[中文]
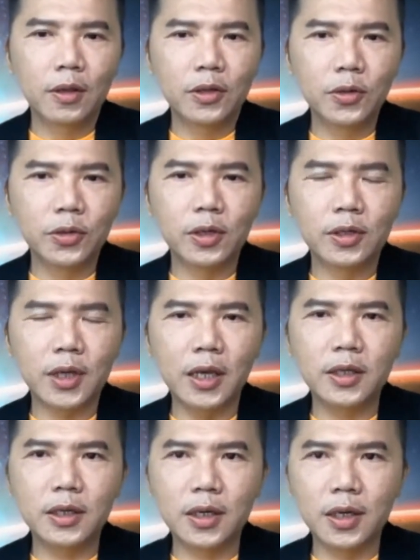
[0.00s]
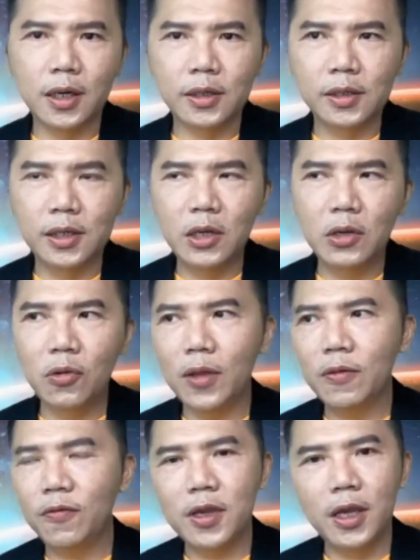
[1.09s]
就是在这个新
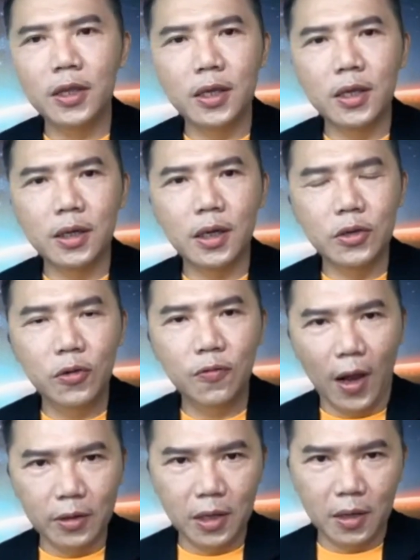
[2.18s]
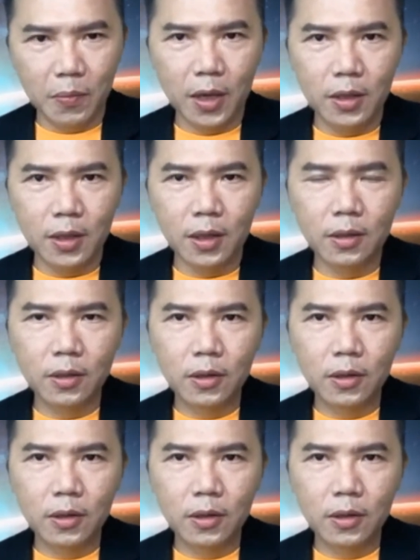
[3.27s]
冠肺炎的一个预防里面呢。